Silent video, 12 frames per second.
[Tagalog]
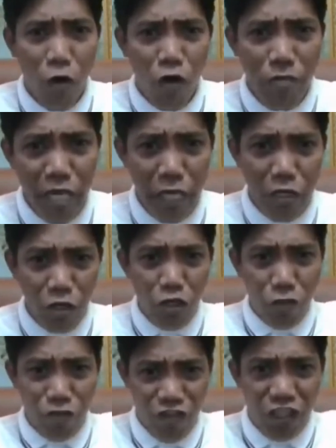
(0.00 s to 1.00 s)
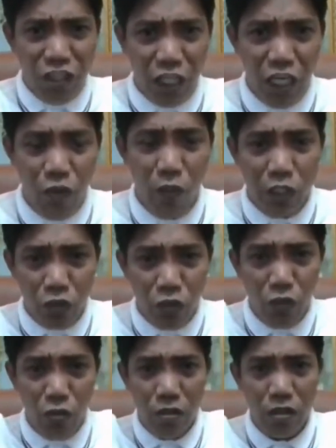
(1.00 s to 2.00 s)
4 million yung first 3
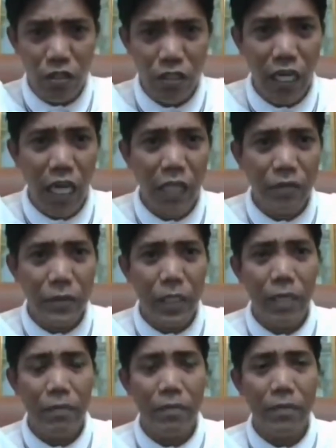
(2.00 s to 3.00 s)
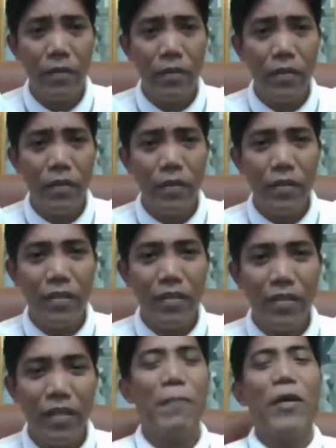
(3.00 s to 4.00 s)
weeks ko sa live stream.
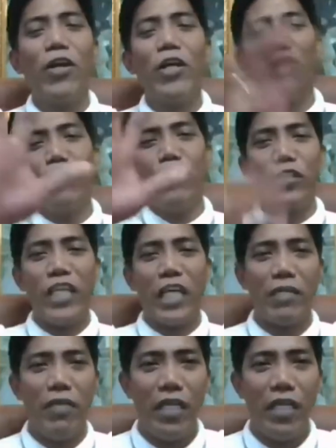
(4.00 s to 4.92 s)
Eh, pero ito po yung